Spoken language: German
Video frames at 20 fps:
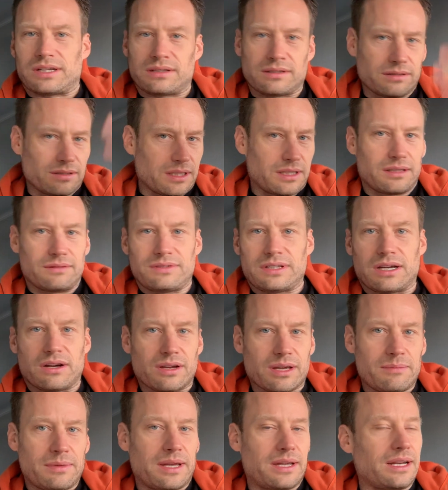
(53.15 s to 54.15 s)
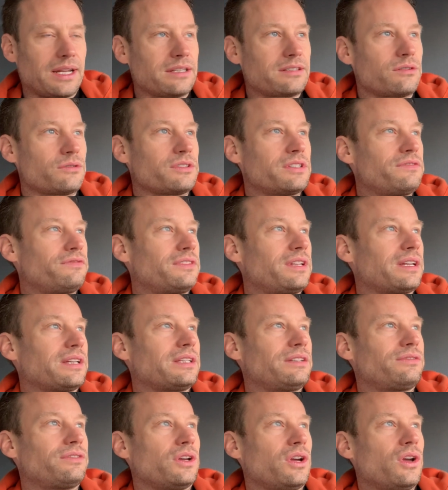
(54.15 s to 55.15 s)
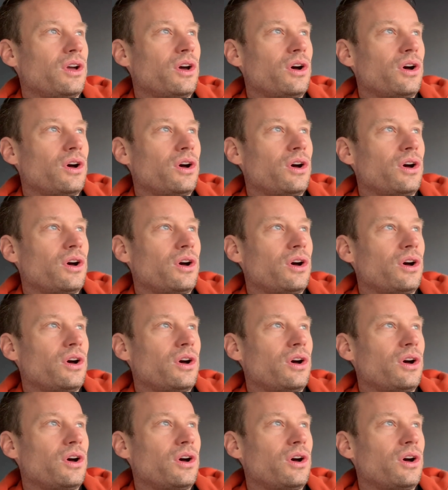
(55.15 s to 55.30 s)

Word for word: ein, oder ein, wie auch immer ein Exklusivtarif.